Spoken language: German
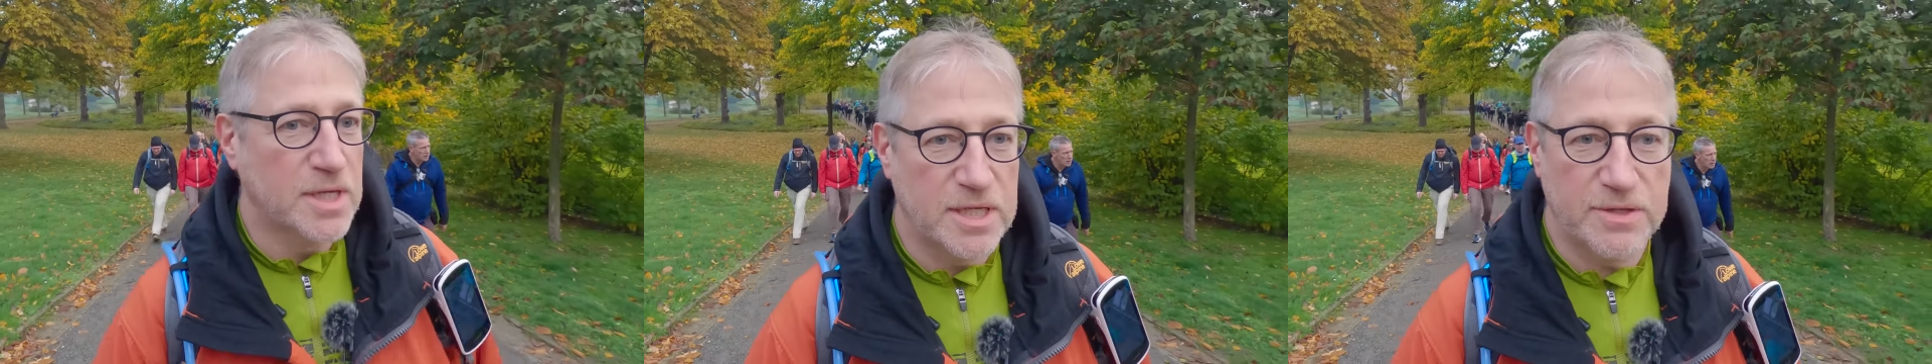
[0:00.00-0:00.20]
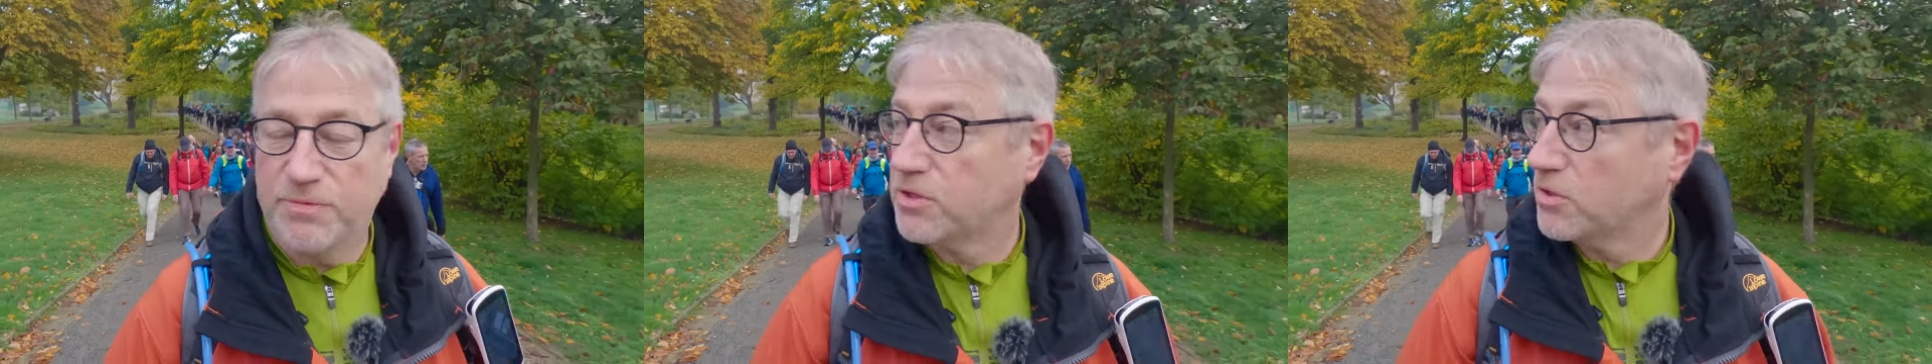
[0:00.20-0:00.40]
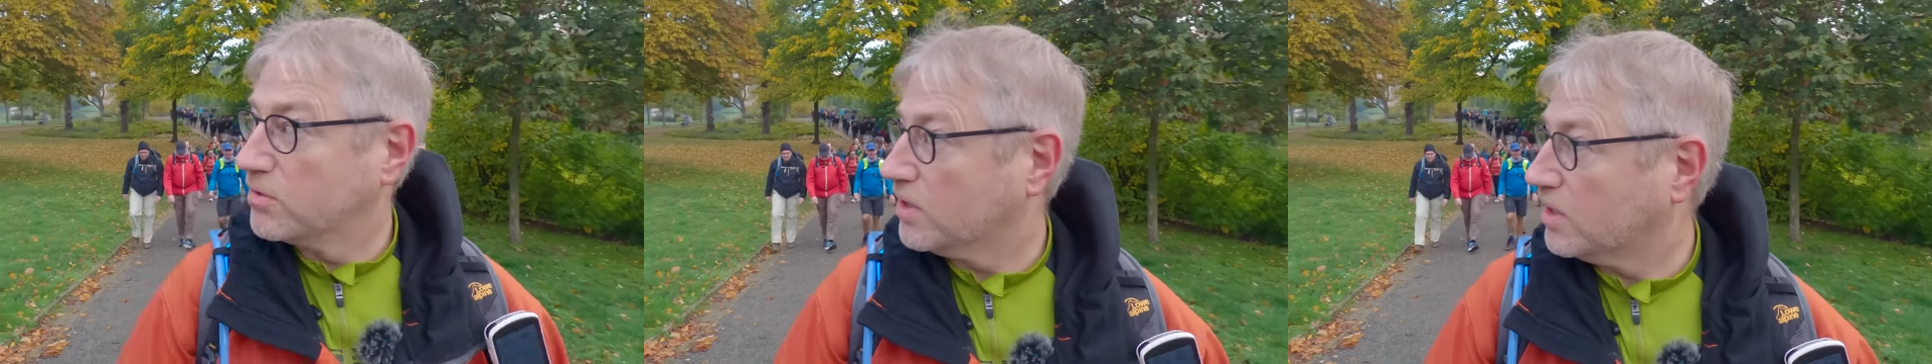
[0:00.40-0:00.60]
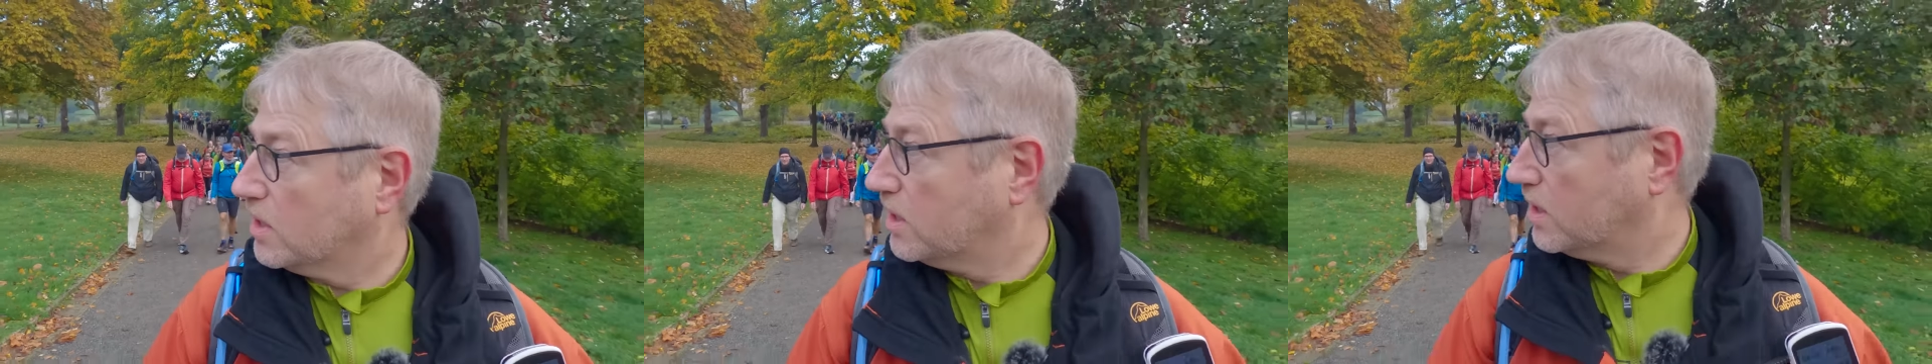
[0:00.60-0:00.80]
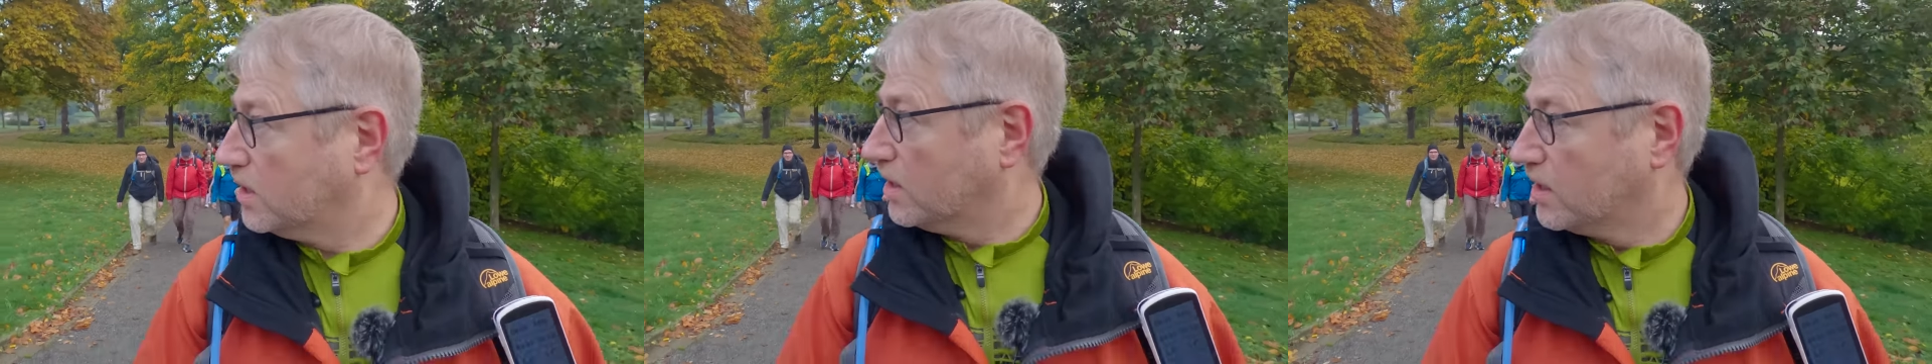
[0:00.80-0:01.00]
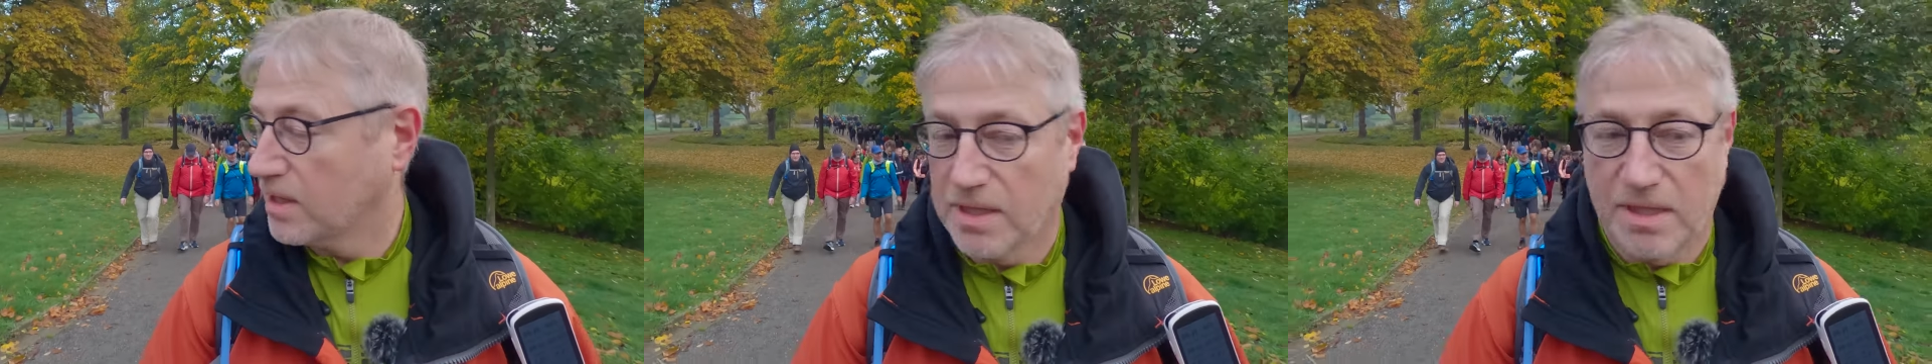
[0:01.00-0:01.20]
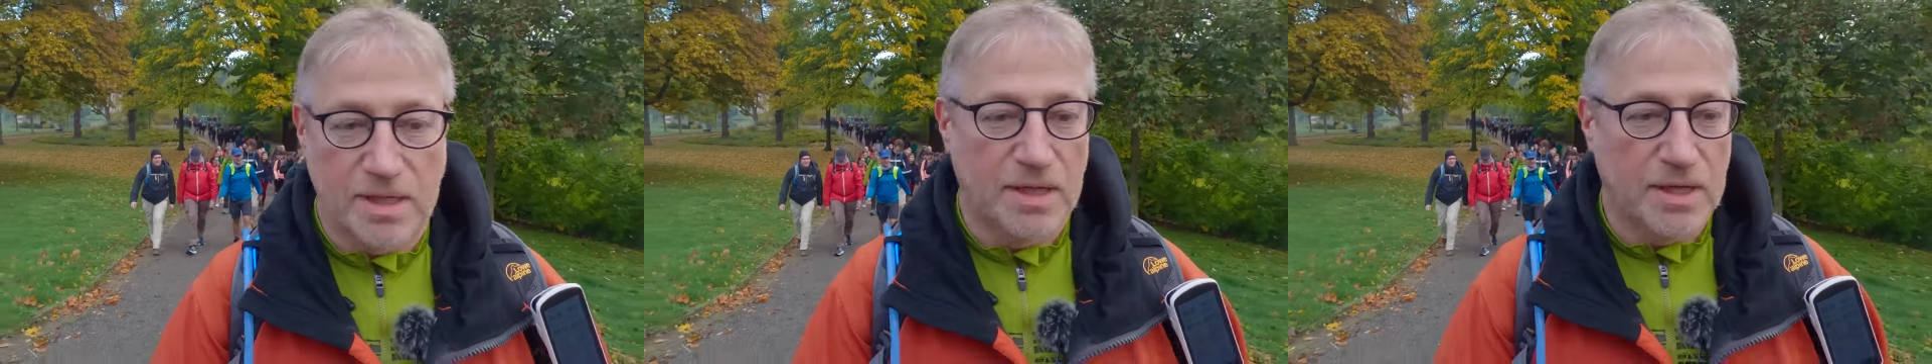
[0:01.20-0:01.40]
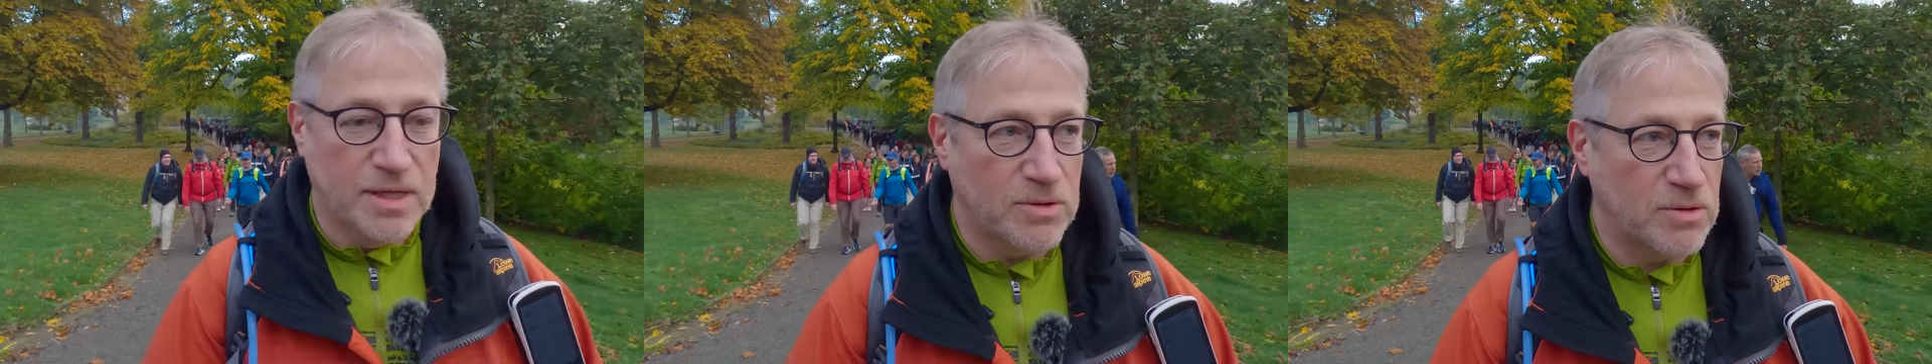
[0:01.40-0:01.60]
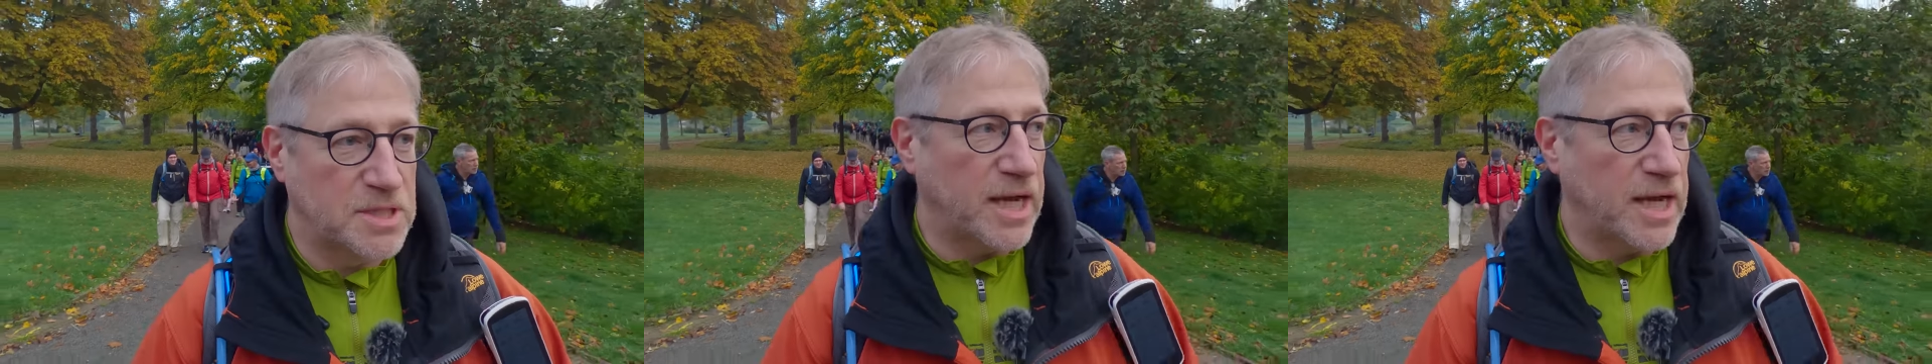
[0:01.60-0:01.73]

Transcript: Irgendwie so eine, gut,